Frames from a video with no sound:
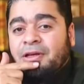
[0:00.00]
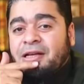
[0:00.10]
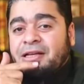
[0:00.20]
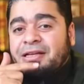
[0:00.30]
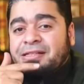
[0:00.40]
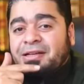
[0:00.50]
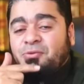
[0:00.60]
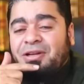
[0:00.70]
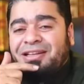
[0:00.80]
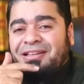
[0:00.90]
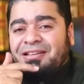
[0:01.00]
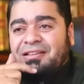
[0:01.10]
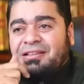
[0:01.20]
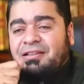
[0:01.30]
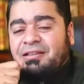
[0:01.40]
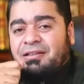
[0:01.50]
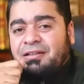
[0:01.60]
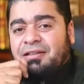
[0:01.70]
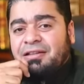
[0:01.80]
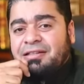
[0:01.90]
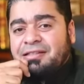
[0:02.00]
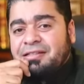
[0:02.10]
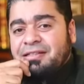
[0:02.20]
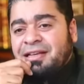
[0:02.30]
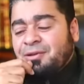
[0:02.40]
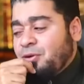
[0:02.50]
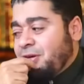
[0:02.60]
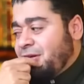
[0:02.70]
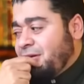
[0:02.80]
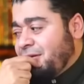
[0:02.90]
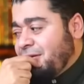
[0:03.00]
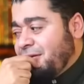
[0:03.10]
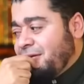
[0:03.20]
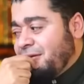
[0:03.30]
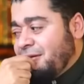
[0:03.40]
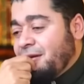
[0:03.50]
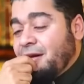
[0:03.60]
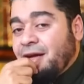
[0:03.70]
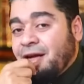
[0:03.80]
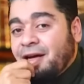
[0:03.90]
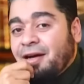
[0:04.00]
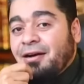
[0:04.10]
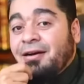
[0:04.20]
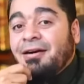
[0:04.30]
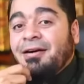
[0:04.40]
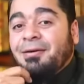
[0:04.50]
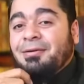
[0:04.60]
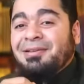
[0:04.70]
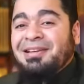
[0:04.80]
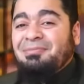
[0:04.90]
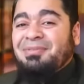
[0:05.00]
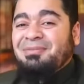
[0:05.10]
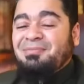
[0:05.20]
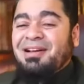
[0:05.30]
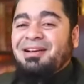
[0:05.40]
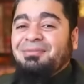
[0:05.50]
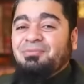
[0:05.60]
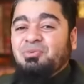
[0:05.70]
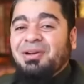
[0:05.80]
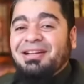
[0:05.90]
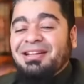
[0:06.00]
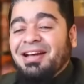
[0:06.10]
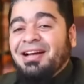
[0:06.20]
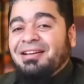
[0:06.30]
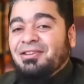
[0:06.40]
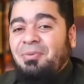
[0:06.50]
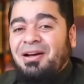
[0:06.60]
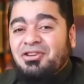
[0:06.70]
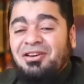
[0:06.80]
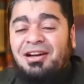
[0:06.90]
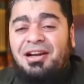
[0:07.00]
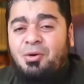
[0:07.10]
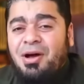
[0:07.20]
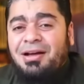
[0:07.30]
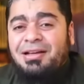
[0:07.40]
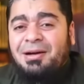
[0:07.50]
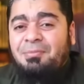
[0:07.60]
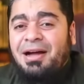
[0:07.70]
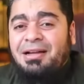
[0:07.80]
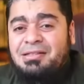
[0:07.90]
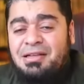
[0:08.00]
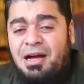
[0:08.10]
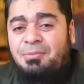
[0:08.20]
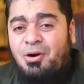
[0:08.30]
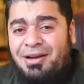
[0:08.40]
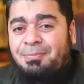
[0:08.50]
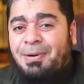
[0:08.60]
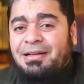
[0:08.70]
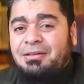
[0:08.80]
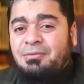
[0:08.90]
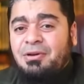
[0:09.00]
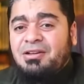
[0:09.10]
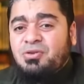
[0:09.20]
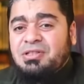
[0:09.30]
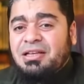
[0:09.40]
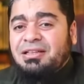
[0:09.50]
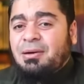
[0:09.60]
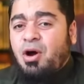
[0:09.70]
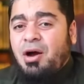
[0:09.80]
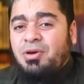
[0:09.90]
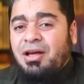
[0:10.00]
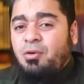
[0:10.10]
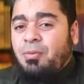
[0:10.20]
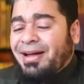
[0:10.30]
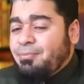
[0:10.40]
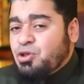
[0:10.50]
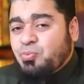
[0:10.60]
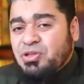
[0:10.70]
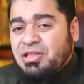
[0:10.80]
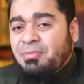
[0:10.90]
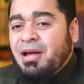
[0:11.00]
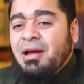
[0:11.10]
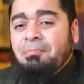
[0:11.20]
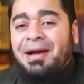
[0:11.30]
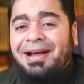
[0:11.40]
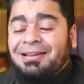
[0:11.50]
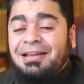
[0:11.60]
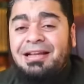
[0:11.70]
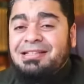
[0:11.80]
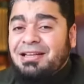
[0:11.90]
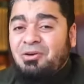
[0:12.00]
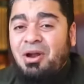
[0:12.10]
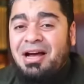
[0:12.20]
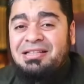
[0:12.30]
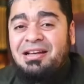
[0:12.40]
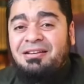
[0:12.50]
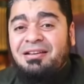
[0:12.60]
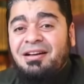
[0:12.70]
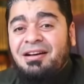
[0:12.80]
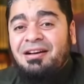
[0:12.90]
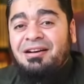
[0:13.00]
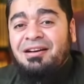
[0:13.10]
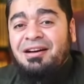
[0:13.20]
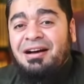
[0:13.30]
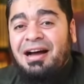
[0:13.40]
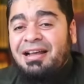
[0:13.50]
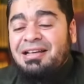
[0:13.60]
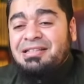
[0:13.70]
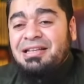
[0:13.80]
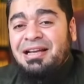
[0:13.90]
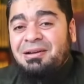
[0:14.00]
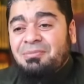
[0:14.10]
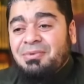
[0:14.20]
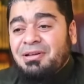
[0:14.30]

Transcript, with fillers: يا يا سيد وليد سيد وليد أنا سمعك أسمعك ما أجاوبك آه، مش معنى دي طب حشرنا لو اياك مع الصحابه وال البيت وانا اقصد سيدنا معاويه لو كان مش مسلم ما كان تنازل له الحسن آه عليه السلام